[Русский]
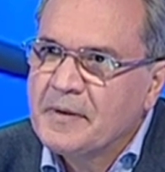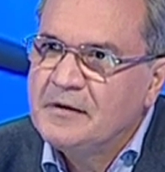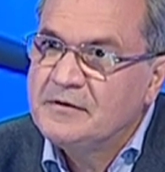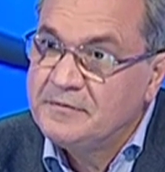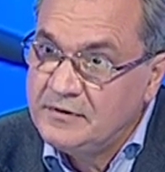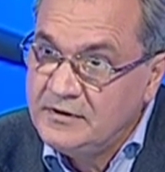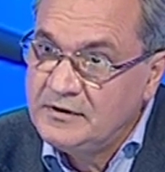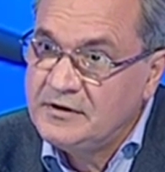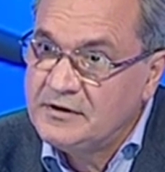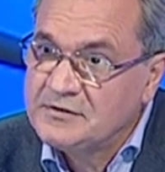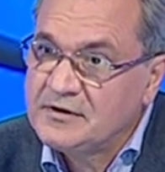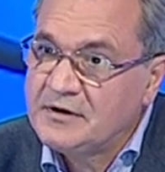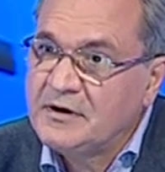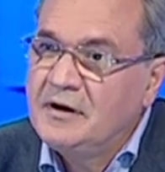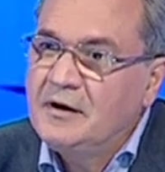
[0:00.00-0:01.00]
Извините
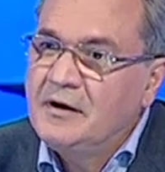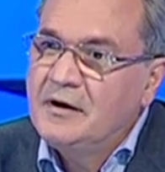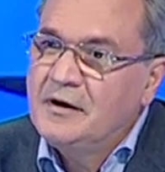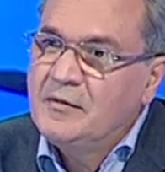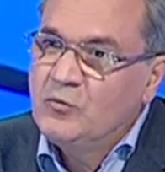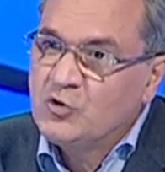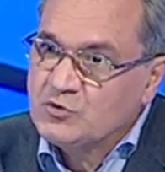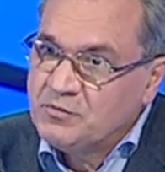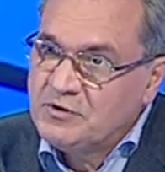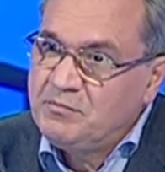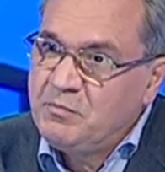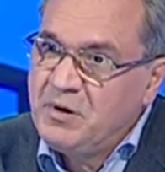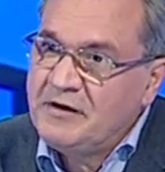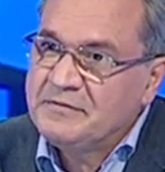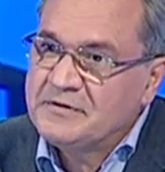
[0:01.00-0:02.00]
за, может
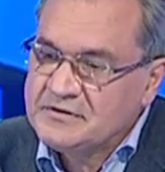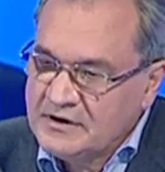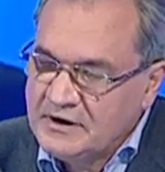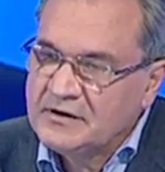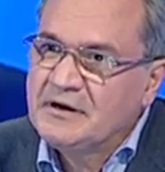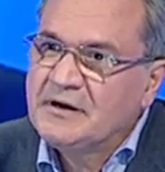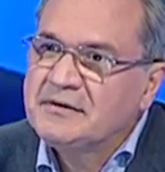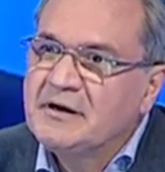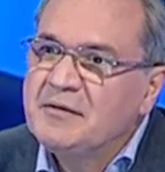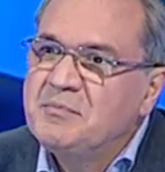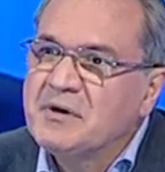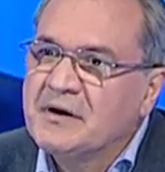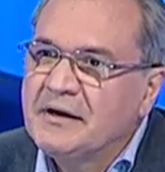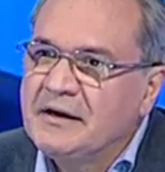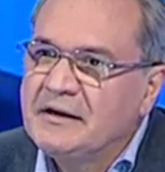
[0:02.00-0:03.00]
быть, пафос, когда она
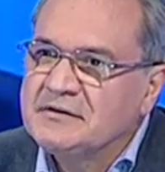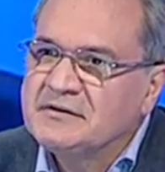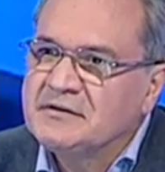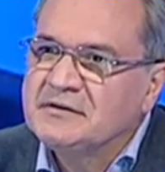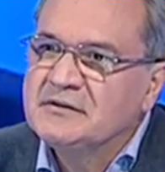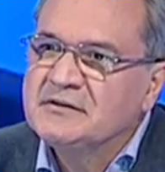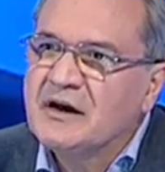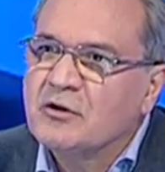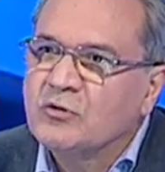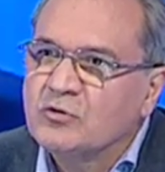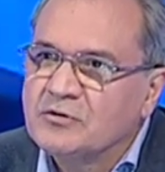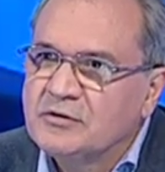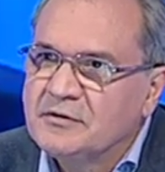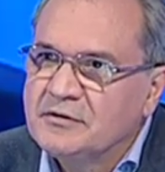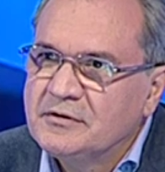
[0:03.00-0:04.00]
опирается на
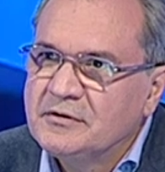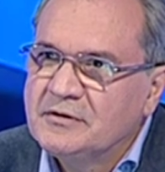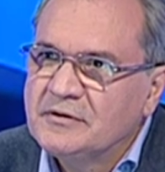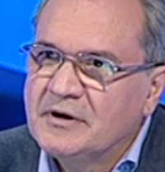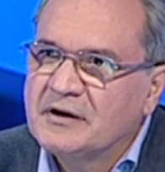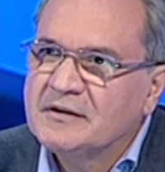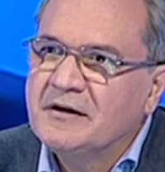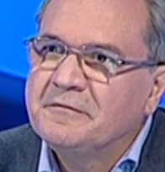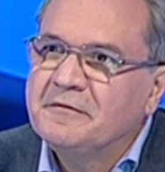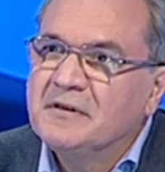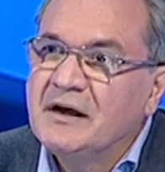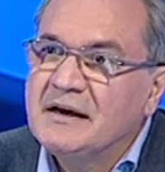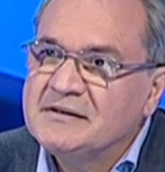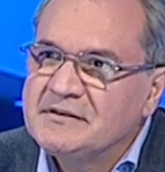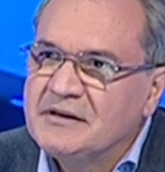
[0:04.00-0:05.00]
народ – когда
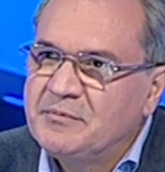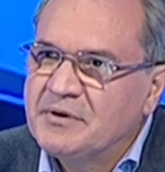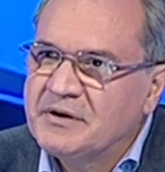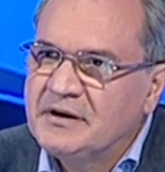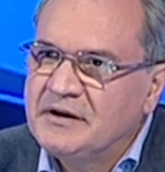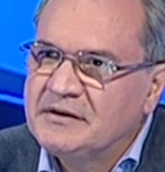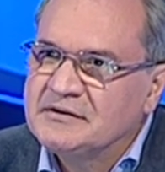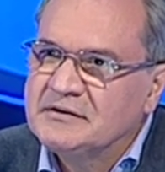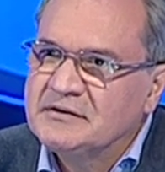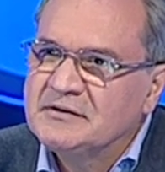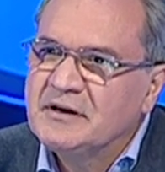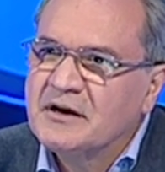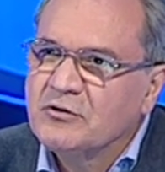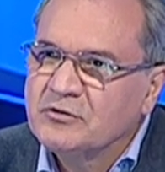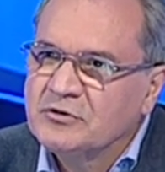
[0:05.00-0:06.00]
власть опирается
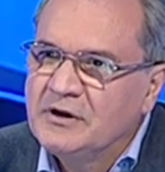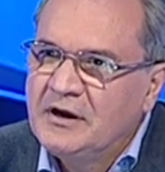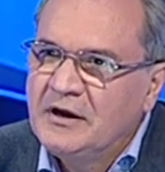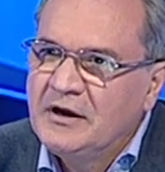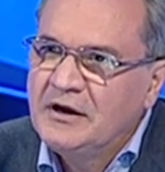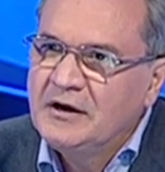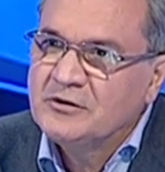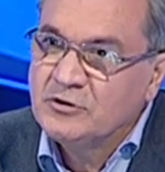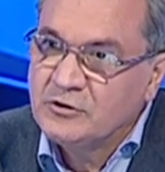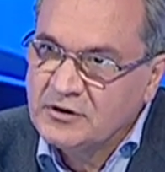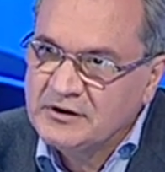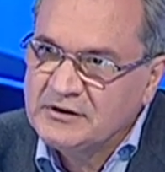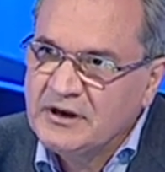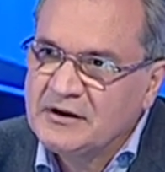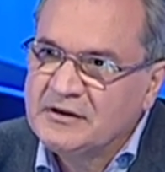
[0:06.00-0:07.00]
на народ,
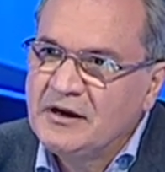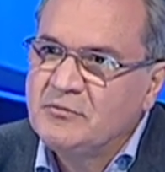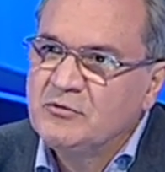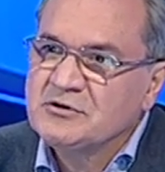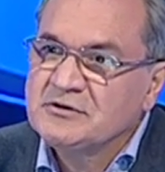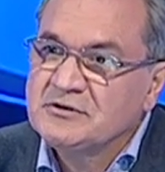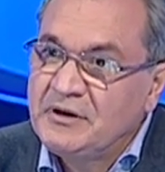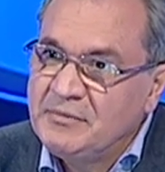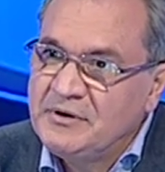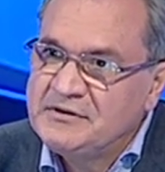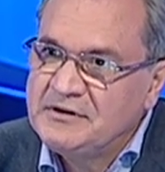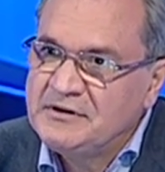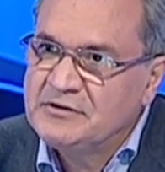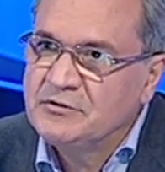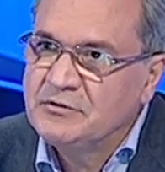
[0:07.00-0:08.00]
только тогда можно
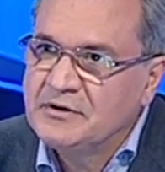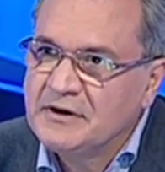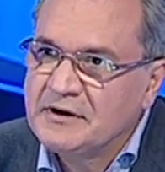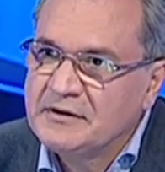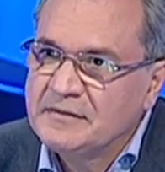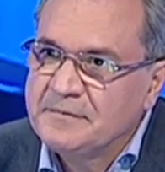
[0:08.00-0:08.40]
добиться результата.